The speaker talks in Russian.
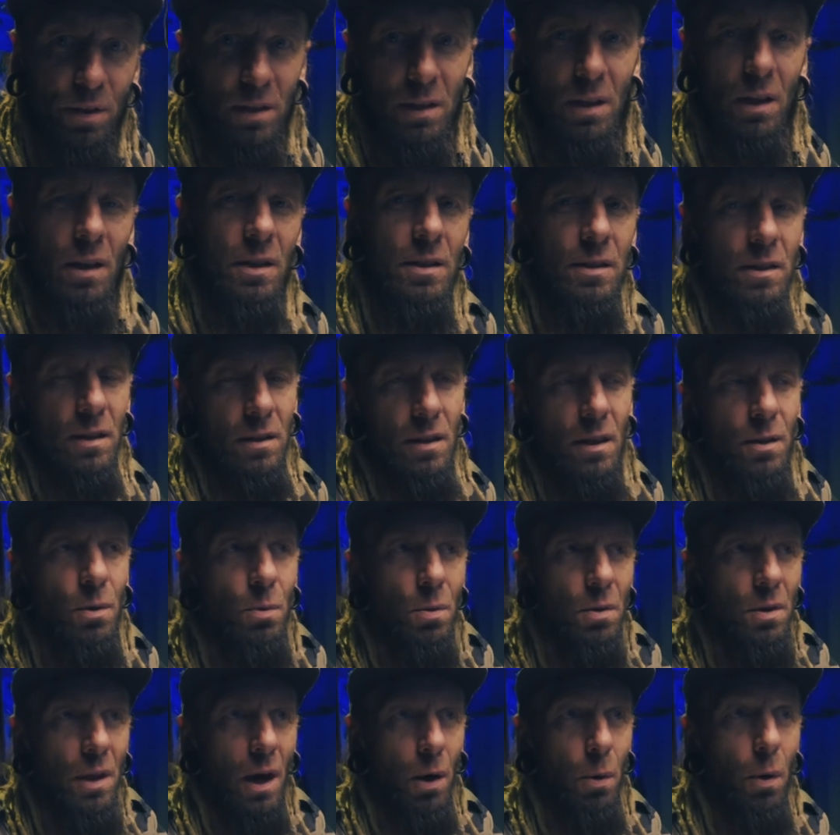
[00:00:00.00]
каталисте, да ну
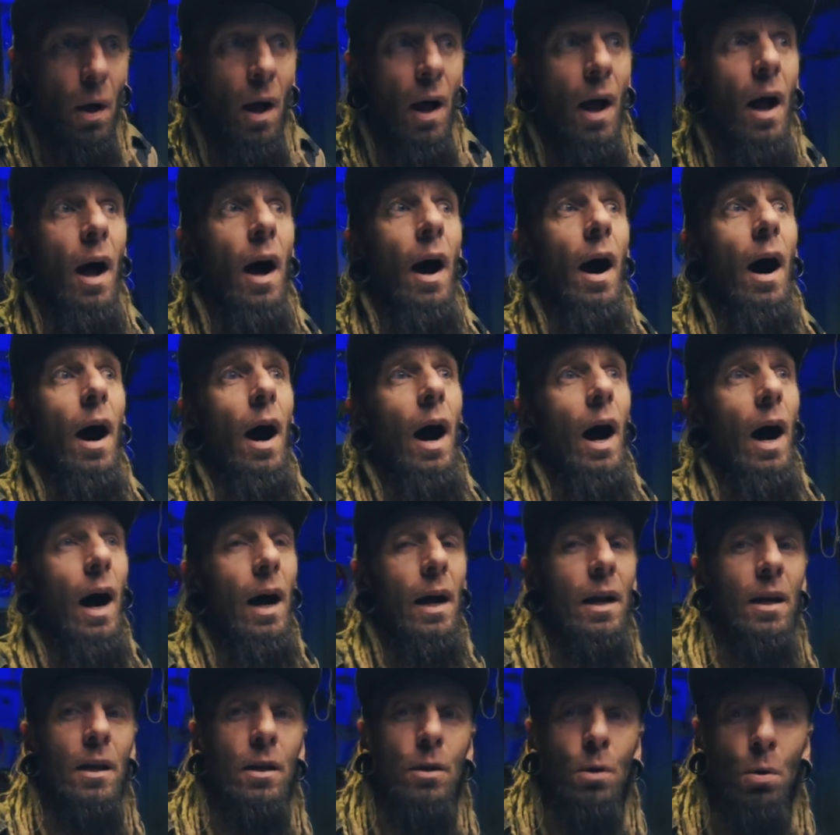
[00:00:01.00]
его нахуй.
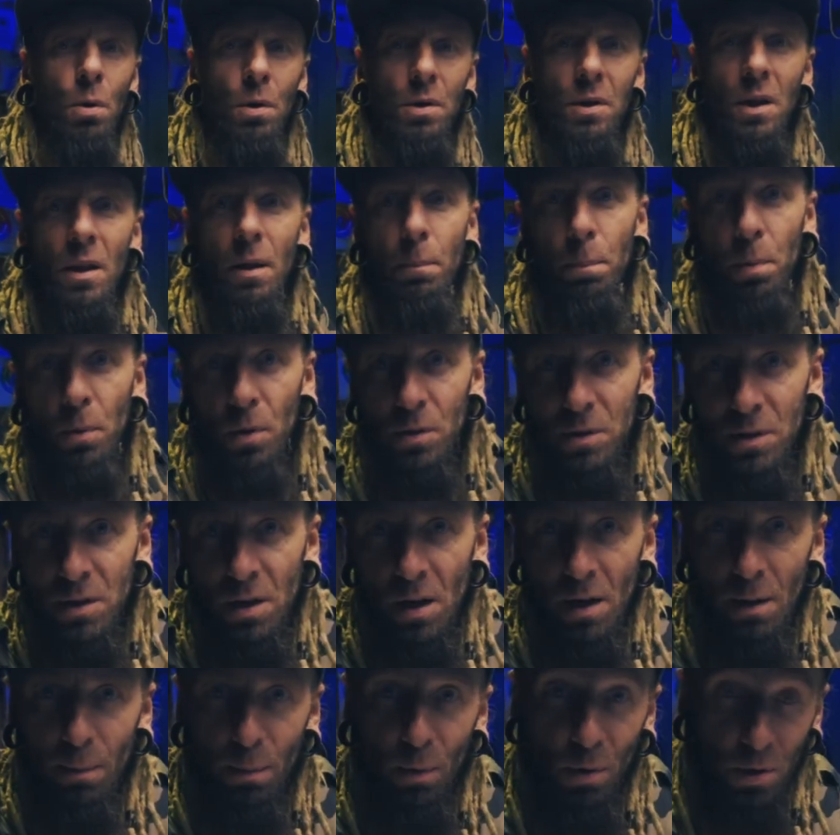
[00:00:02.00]
А электронная, она просто
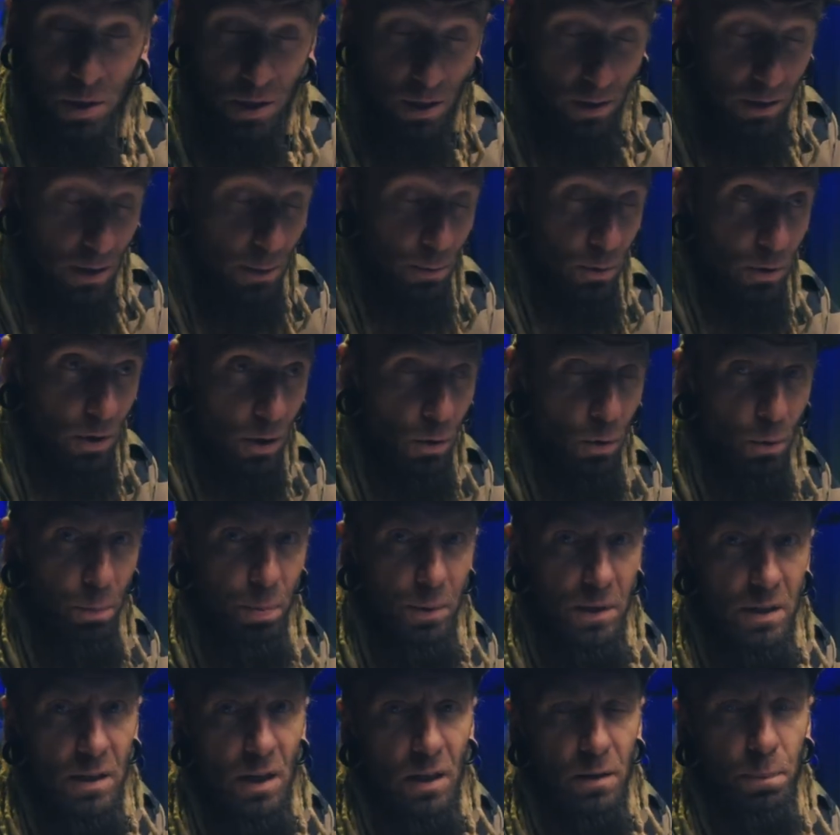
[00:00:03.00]
не рабочая, там такой
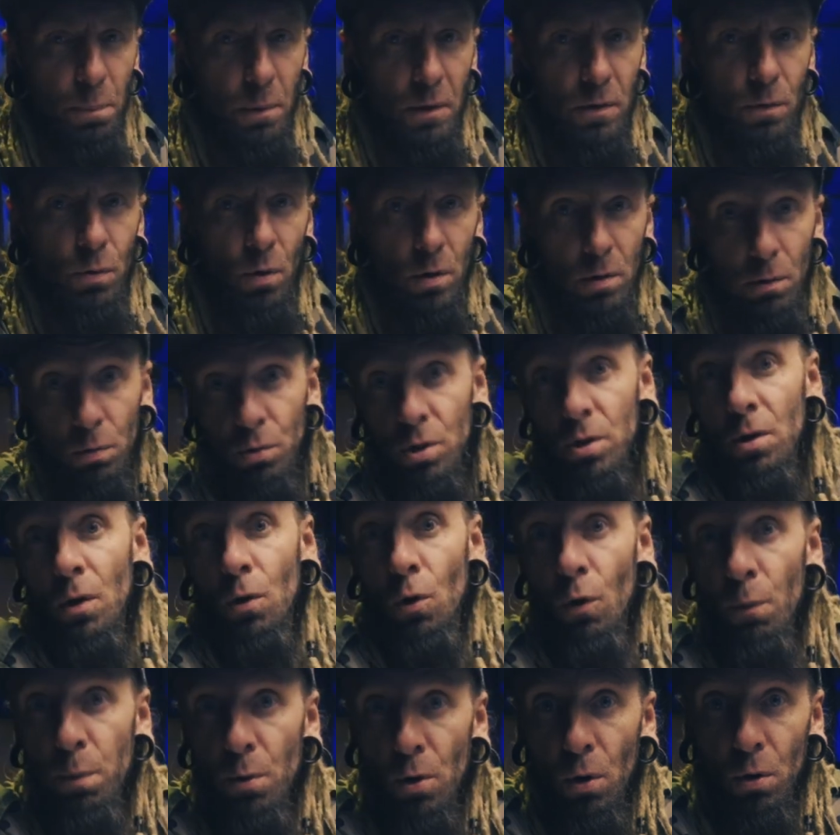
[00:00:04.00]
пиздец происходит, лучше на
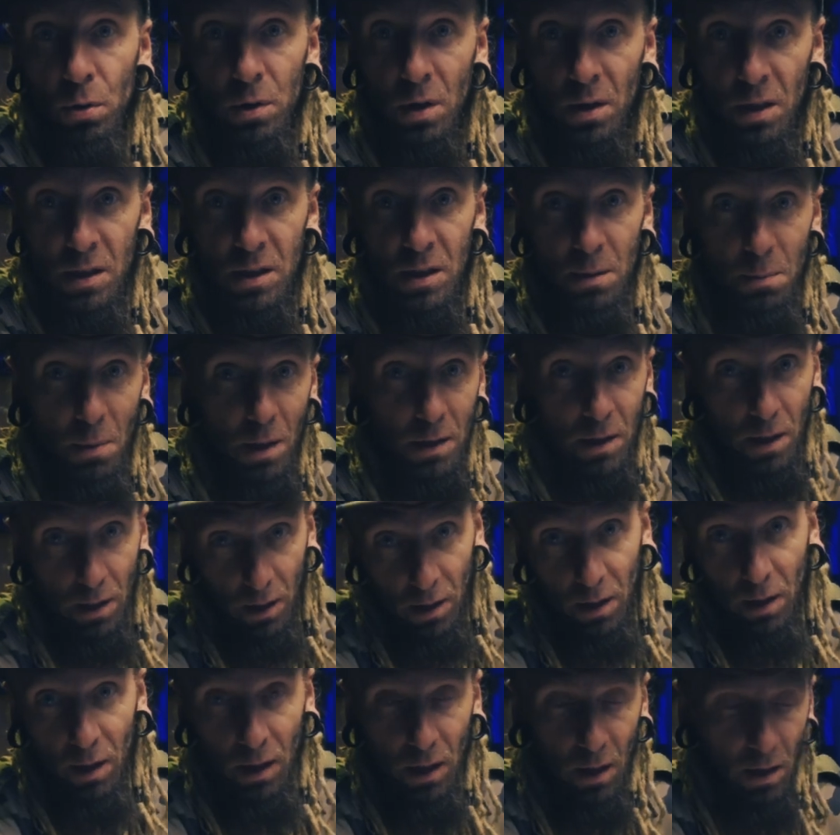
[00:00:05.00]
GoPro тогда снимать, да
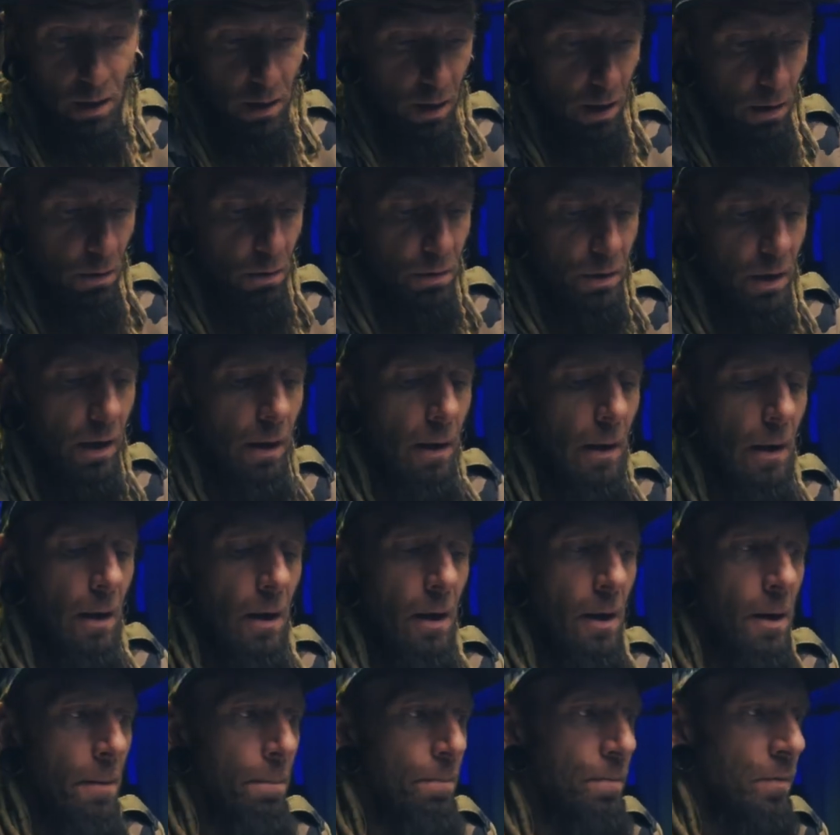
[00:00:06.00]
и хер на него, да.
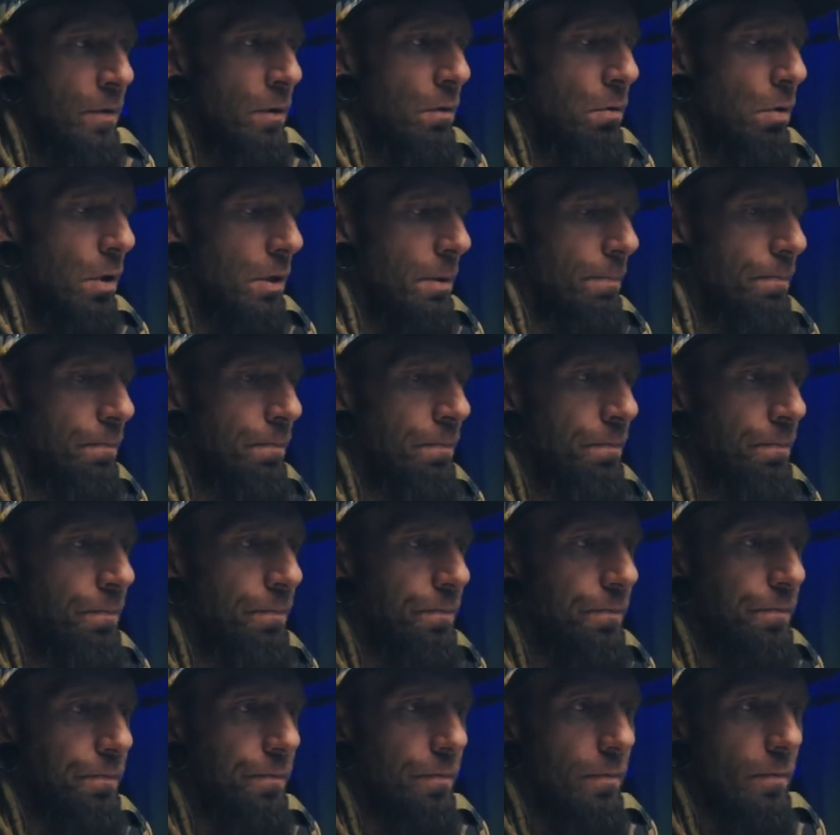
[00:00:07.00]
Ну вот,
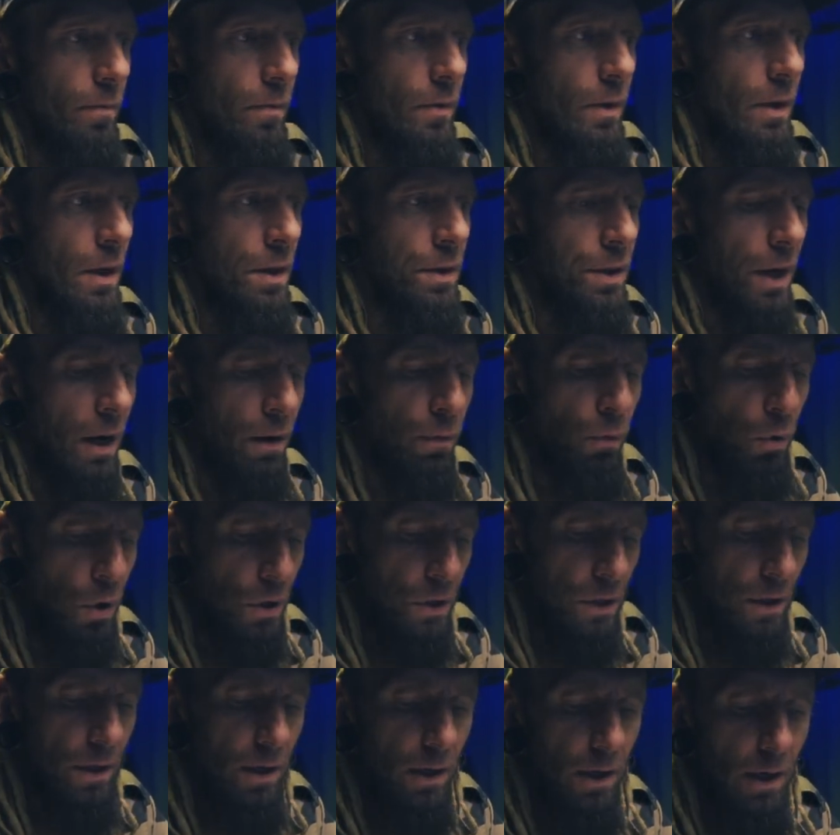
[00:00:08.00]
так
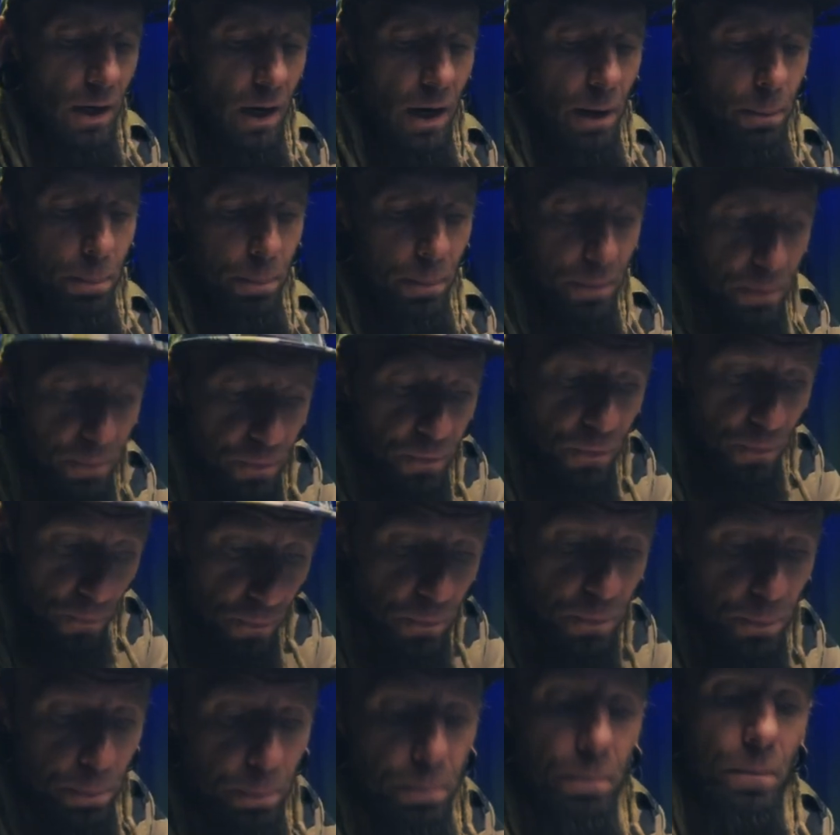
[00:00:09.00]
вот, а,
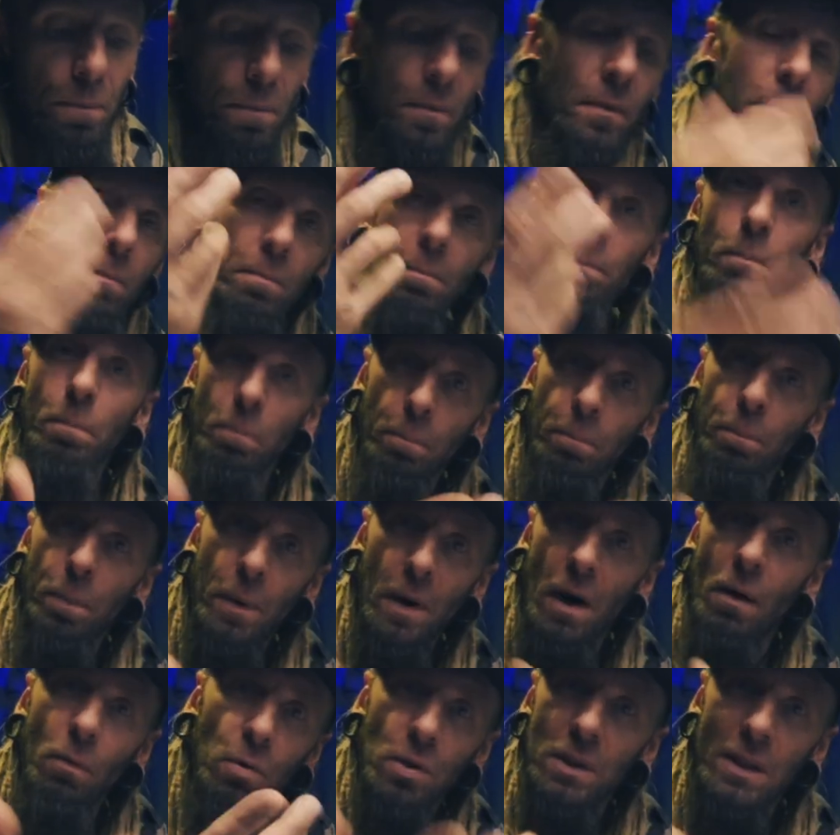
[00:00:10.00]

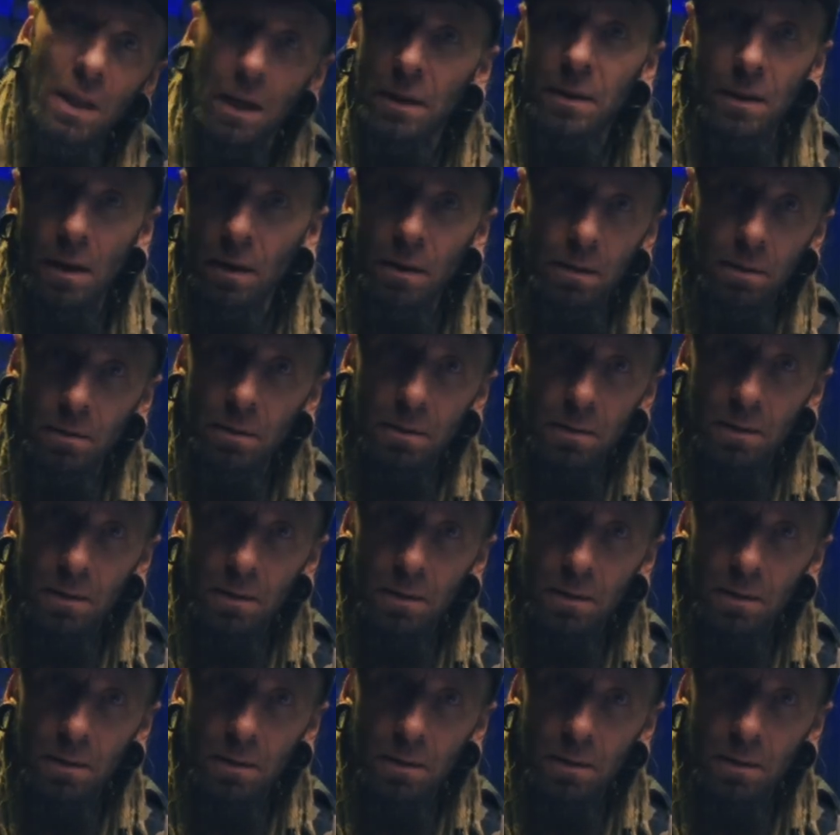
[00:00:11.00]
про вот это,